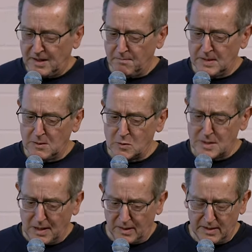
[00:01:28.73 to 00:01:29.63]
dem
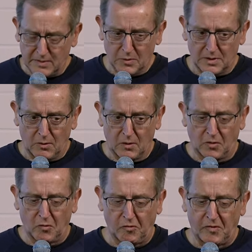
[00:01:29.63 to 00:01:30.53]
Neoliberalismus auch
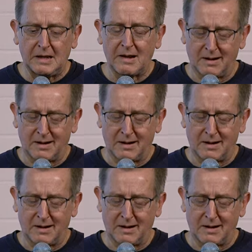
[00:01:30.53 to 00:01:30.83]
zu viel